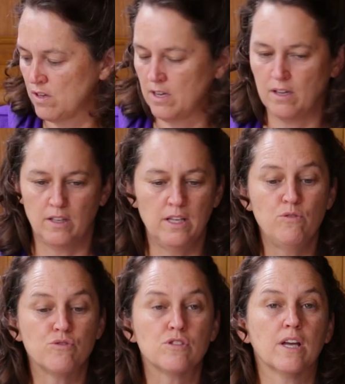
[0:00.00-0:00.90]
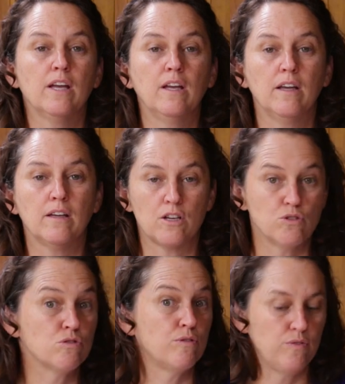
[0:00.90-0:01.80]
vais illustrer quelque
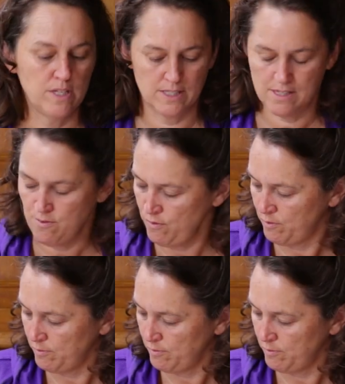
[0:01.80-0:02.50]
chose de fictif.